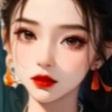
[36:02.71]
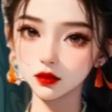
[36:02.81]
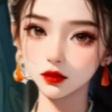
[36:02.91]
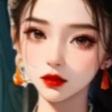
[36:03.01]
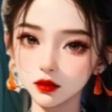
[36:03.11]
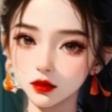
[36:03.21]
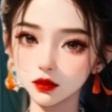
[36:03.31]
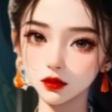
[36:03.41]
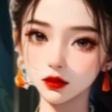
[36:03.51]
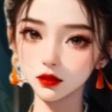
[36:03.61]
ต่อให้วันนี้พว
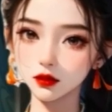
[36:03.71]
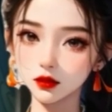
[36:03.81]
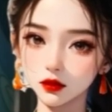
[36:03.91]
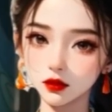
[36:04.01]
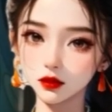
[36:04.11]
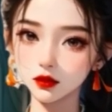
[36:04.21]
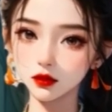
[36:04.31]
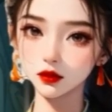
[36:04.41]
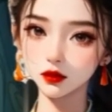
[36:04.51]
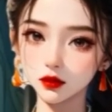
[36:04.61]
กข้าต้องต่อสู้จน
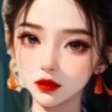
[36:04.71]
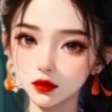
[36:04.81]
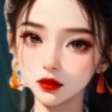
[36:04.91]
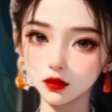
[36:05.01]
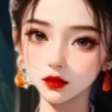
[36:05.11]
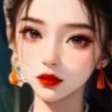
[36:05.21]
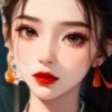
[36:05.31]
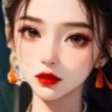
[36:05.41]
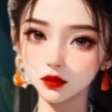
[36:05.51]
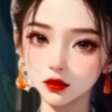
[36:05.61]
ตัวตายก็ต้องป
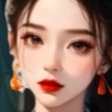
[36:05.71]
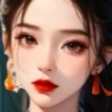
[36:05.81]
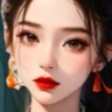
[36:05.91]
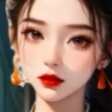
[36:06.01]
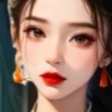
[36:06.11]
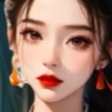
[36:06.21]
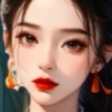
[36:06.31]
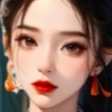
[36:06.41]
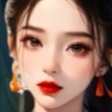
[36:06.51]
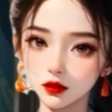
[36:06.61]
กป้องเจ้าให้จงได้